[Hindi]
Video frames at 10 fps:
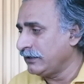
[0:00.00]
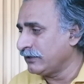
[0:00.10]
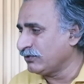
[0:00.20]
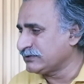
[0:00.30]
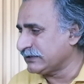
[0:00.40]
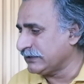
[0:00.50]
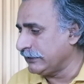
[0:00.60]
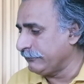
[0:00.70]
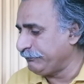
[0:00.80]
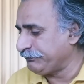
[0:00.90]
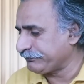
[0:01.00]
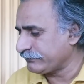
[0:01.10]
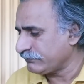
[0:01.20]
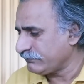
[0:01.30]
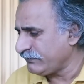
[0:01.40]
आ, कौन सा था
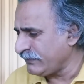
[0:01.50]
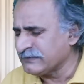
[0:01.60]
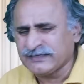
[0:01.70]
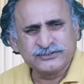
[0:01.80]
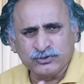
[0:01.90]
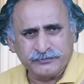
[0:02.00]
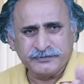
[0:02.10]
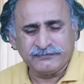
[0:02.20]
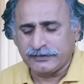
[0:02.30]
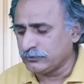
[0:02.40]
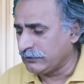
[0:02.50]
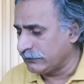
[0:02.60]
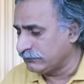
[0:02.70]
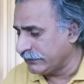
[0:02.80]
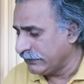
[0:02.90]
सादिक और अमीन वाला जो
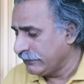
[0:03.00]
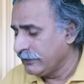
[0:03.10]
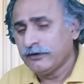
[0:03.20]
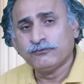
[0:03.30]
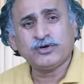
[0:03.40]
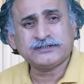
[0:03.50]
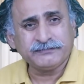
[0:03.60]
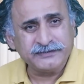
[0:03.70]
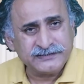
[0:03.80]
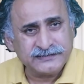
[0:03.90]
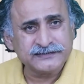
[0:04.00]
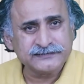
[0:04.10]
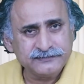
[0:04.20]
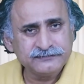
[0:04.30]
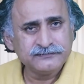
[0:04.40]
कानून है वो ख़त्म नहीं किया
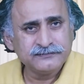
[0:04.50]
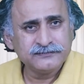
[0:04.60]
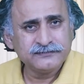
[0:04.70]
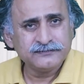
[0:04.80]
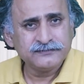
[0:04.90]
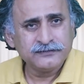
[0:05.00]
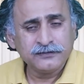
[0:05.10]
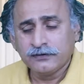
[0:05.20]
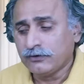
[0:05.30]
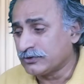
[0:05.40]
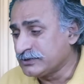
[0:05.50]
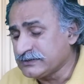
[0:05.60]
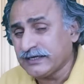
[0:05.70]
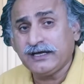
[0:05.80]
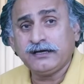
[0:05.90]
था और
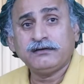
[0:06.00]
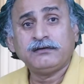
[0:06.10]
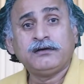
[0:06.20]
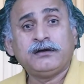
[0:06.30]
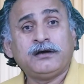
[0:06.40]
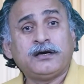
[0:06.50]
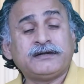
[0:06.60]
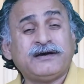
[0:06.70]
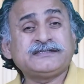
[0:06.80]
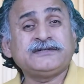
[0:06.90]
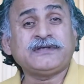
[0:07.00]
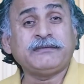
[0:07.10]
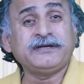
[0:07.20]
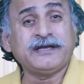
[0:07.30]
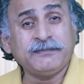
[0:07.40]
जिस तरह नवाज शरीफ
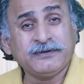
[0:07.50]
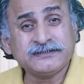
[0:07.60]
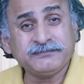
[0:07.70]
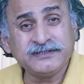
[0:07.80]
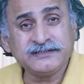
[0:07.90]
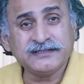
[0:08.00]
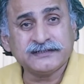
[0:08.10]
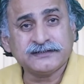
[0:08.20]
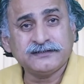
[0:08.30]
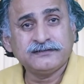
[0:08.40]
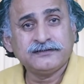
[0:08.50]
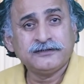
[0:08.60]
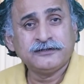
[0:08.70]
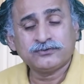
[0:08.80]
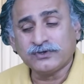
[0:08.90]
साहब ने नैब ख़त्म नहीं किया था
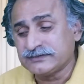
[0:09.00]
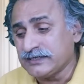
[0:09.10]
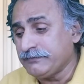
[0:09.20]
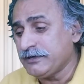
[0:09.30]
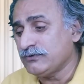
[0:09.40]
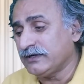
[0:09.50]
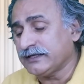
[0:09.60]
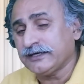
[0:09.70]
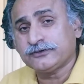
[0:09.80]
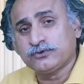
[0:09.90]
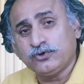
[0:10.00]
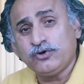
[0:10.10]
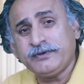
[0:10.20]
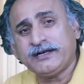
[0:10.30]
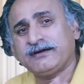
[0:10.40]
तो अंजाम ये हुआ था कि
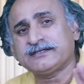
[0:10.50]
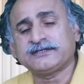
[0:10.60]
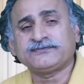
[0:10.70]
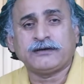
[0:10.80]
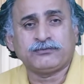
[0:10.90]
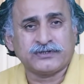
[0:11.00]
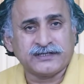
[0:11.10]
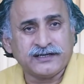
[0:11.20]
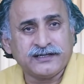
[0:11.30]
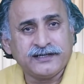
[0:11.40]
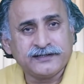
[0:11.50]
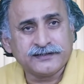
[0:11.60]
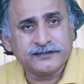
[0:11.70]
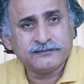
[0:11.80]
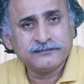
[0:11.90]
दोनों में नवाज शरीफ साहब को रगड़ा लगाया
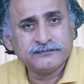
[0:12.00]
गया